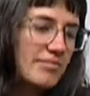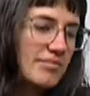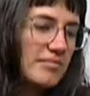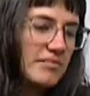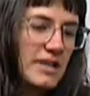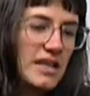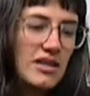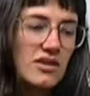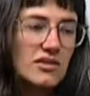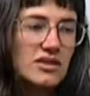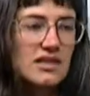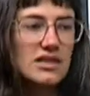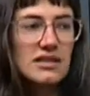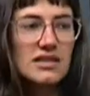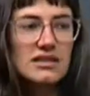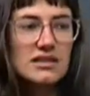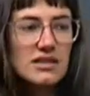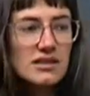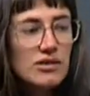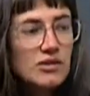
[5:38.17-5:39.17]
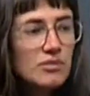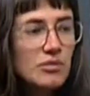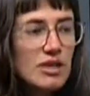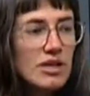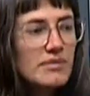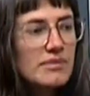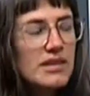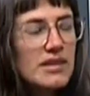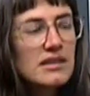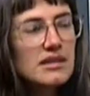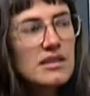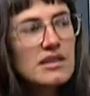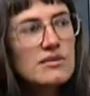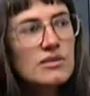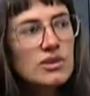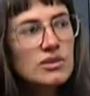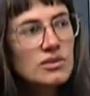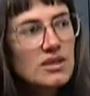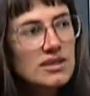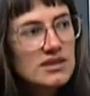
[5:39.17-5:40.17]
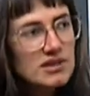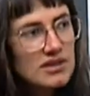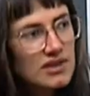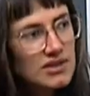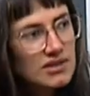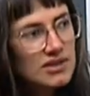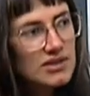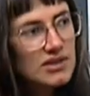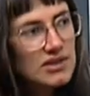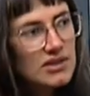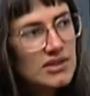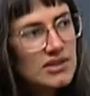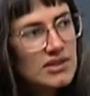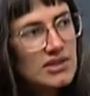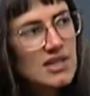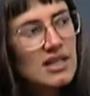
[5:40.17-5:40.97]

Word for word: niños que quizás son muy hiperactivos o ansiosos,